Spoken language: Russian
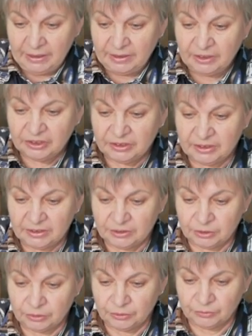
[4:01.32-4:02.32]
и нижний
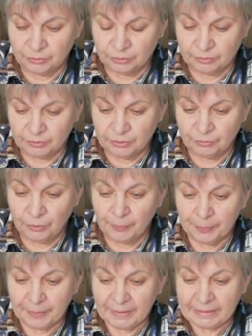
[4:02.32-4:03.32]
лист у него, у него
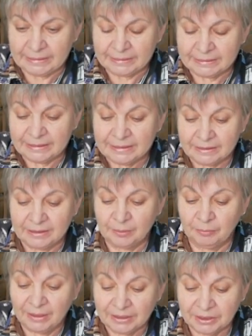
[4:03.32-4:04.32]
э, длинный.
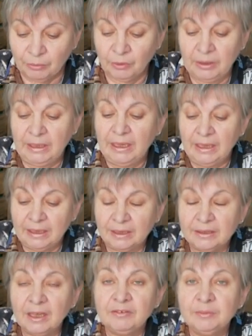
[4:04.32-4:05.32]
Поэтому,
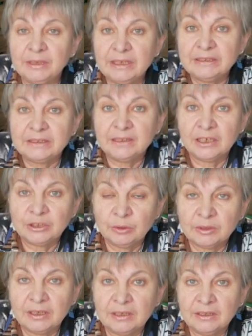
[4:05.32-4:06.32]
когда выбираете
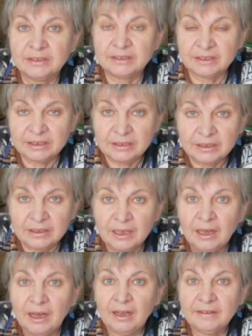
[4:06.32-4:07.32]
горшок для глоксинии,
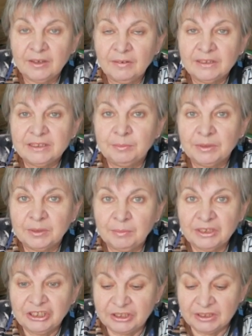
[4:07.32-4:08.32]
отдавайте
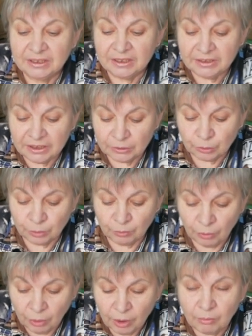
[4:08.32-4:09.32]
предпочтение не
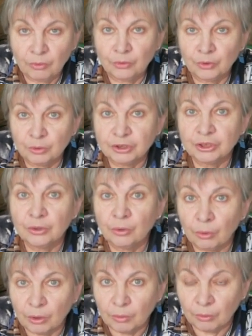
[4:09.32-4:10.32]
глубокому, но
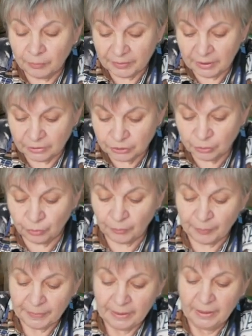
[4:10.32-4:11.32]
широкому горшку.
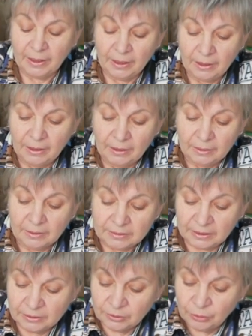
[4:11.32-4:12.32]

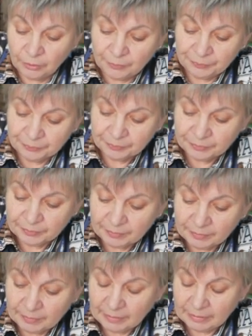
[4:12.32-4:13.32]
На дно
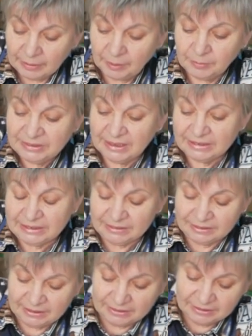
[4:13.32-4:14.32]

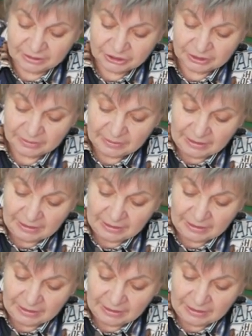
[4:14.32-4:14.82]
обязательно дренаж,